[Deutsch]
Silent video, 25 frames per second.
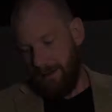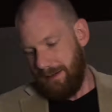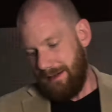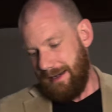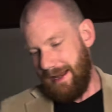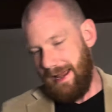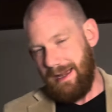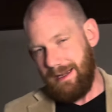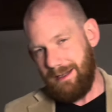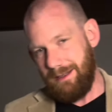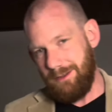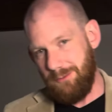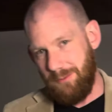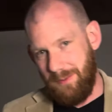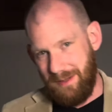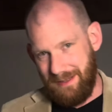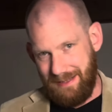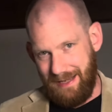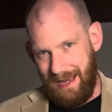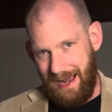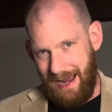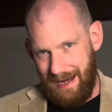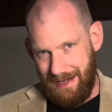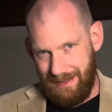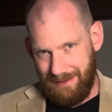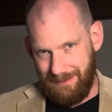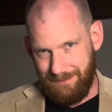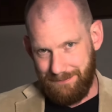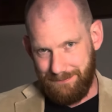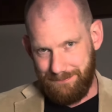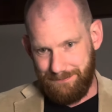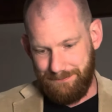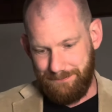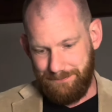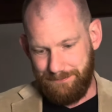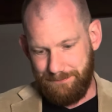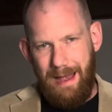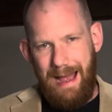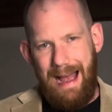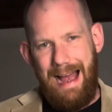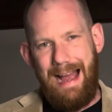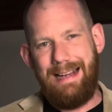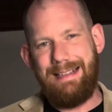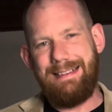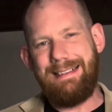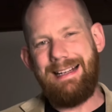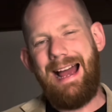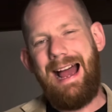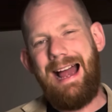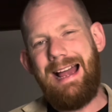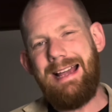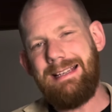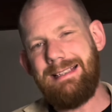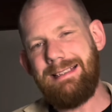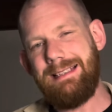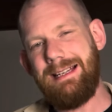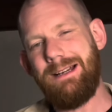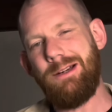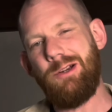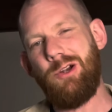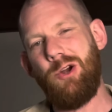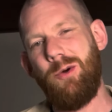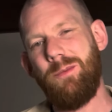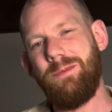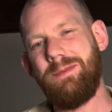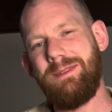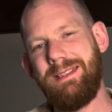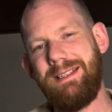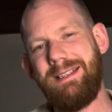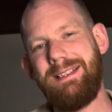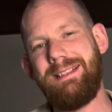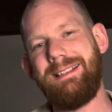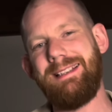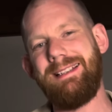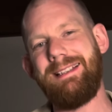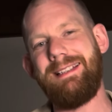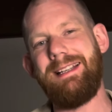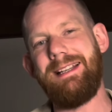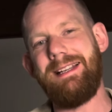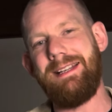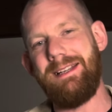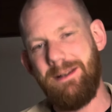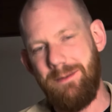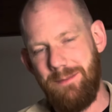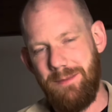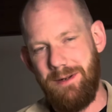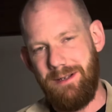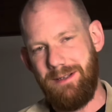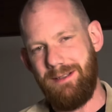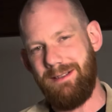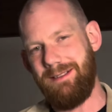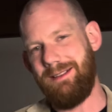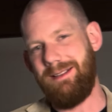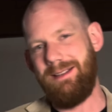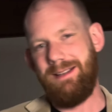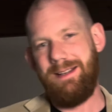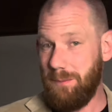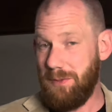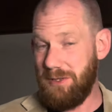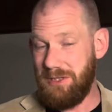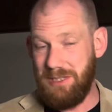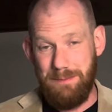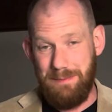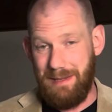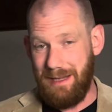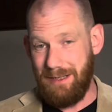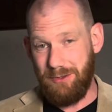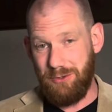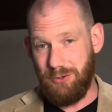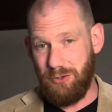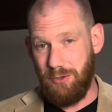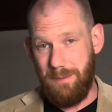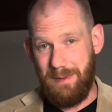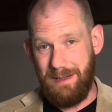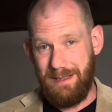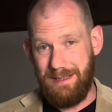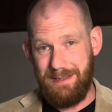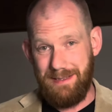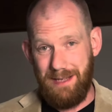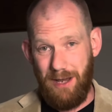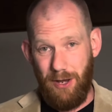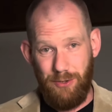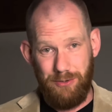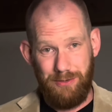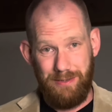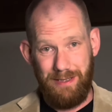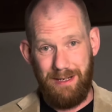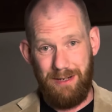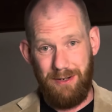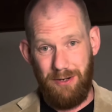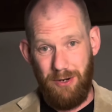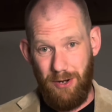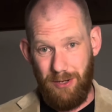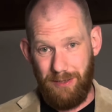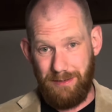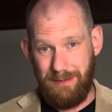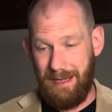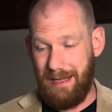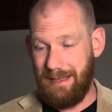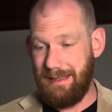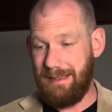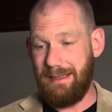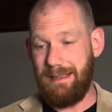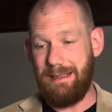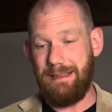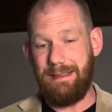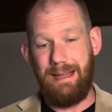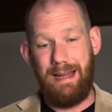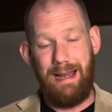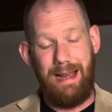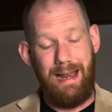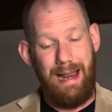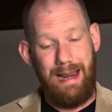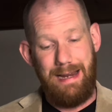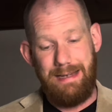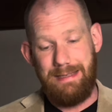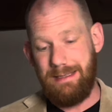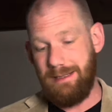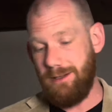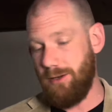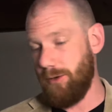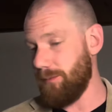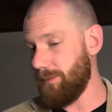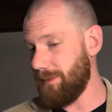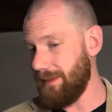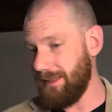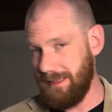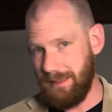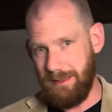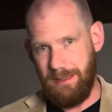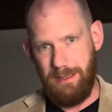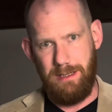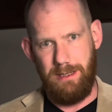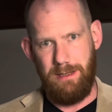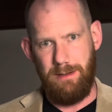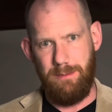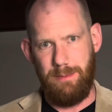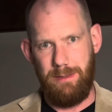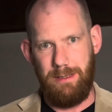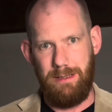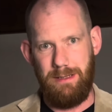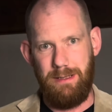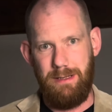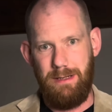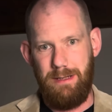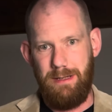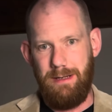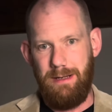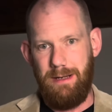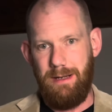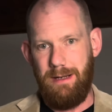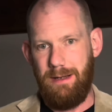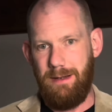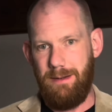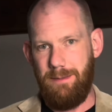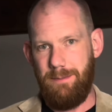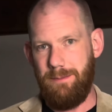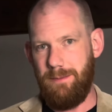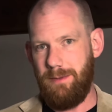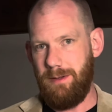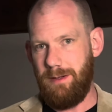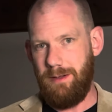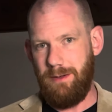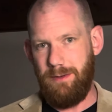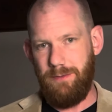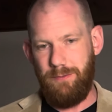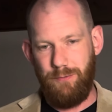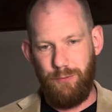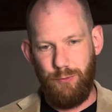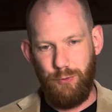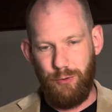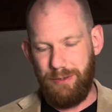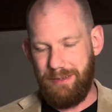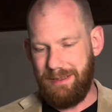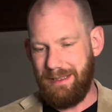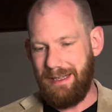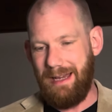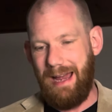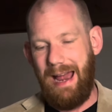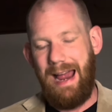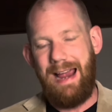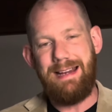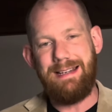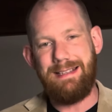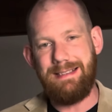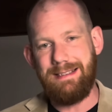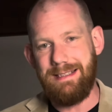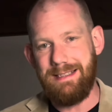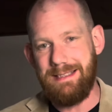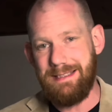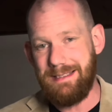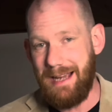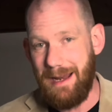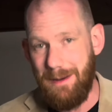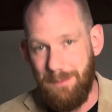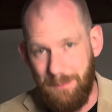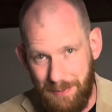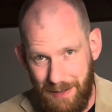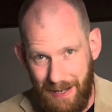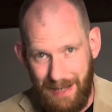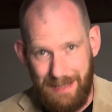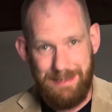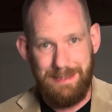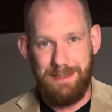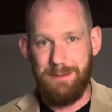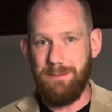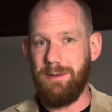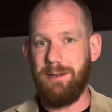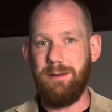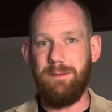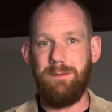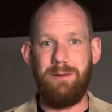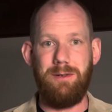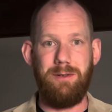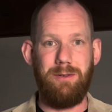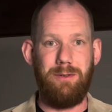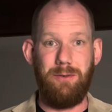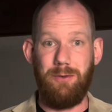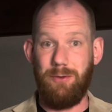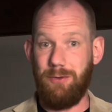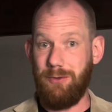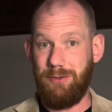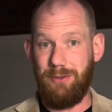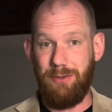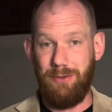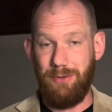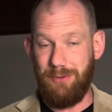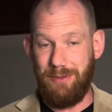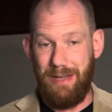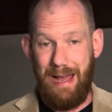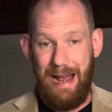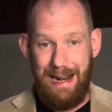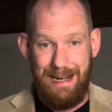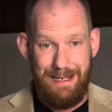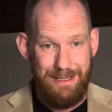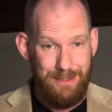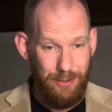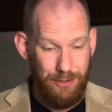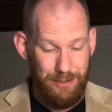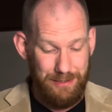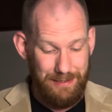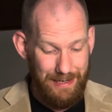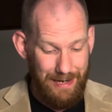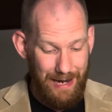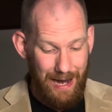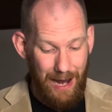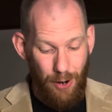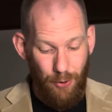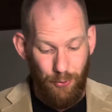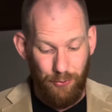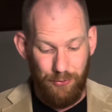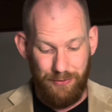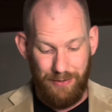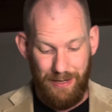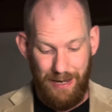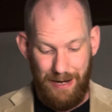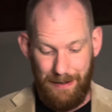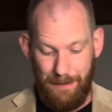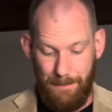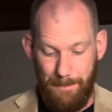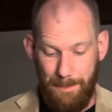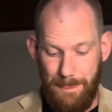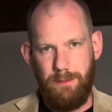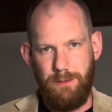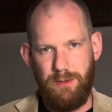Lehre Nummer 3. Ein Reicher kommt nicht in den Himmel. Bestimmt hast du schon mal diese Aussage gehört, ja, die, der Reiche kommt nicht in den Himmel. Ähm, für den Reichen ist kein Platz im Himmel und, und all solche Aussagen.